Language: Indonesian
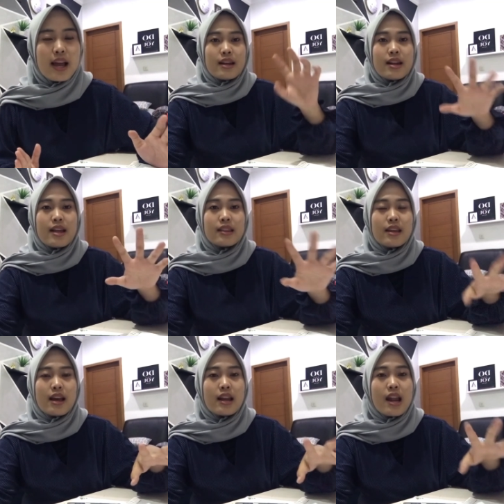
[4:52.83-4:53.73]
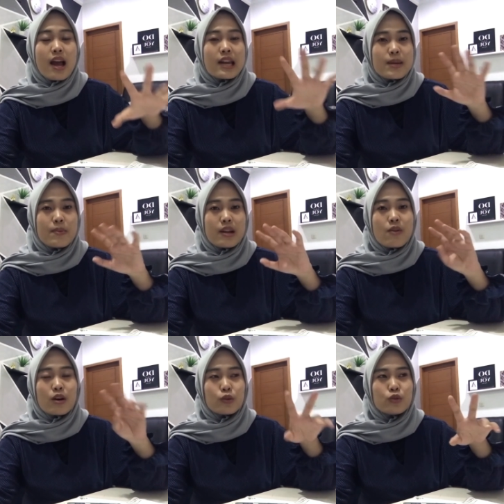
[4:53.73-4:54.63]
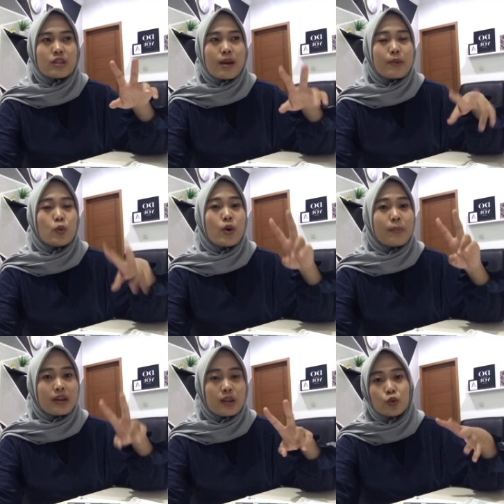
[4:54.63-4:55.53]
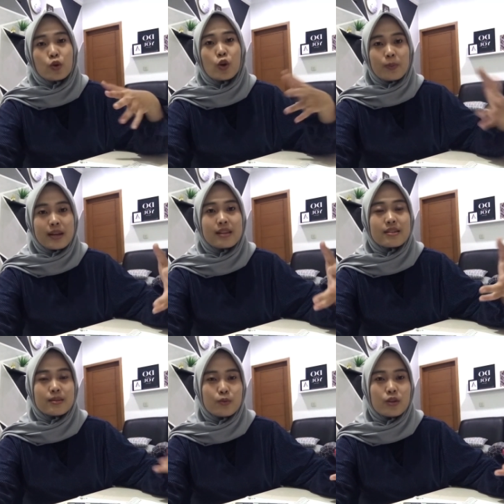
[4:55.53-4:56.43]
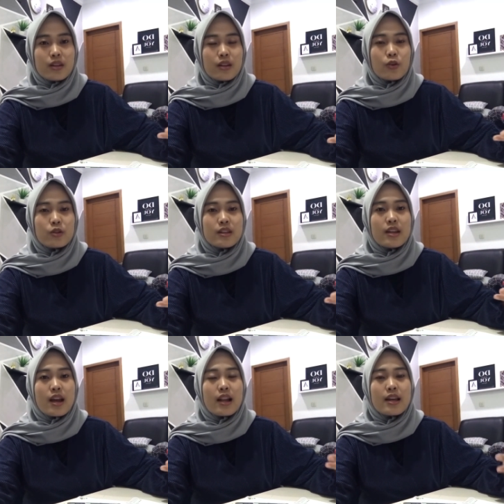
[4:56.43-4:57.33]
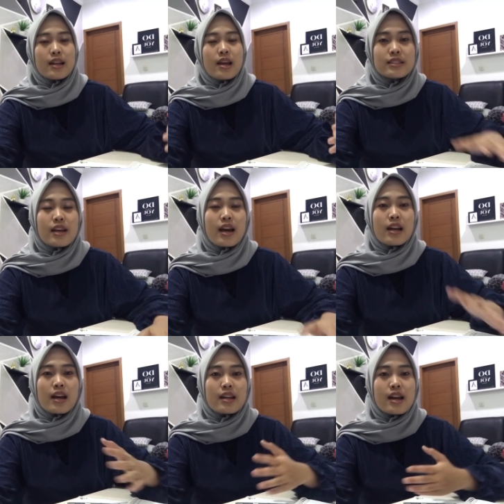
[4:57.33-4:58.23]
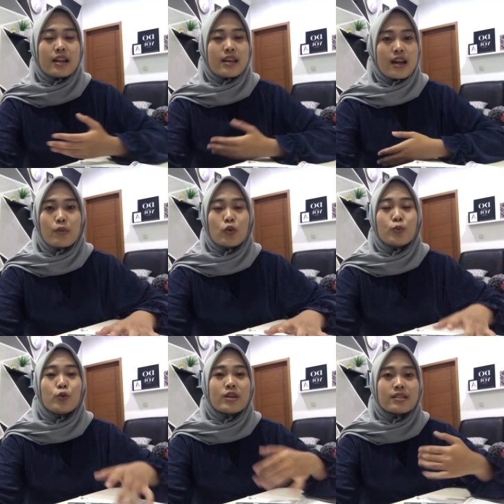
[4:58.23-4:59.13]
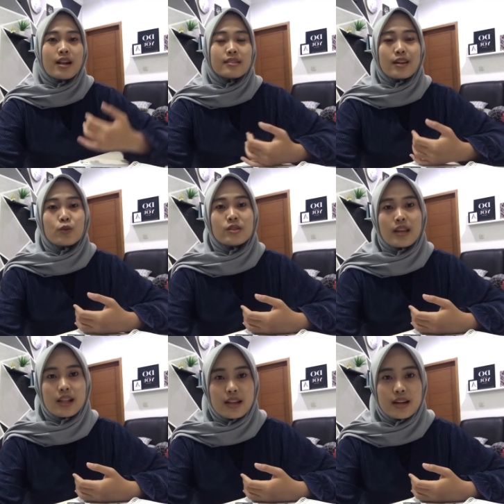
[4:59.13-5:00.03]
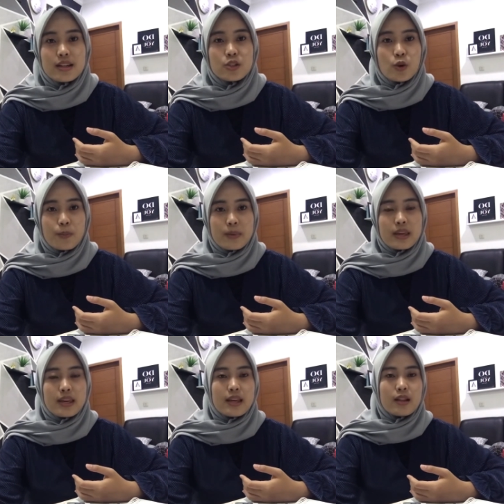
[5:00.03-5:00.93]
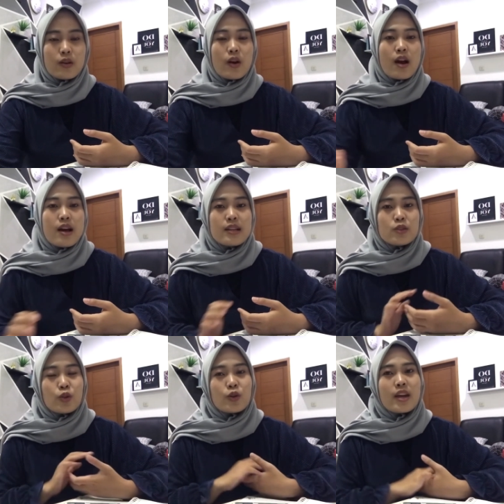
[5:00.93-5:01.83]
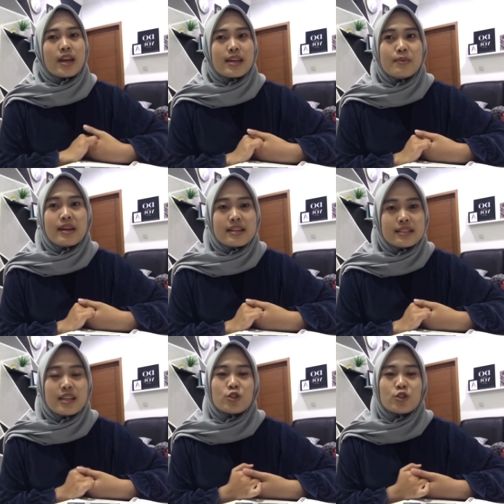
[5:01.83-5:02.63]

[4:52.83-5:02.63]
Dan nanti kalian akan diberi waktu selama 2 menit untuk roleplay tersebut gitu. Jadi kalian seakan-akan kalian menghubungi salah satu seller di Shopee. Contohnya kayak gimana sih?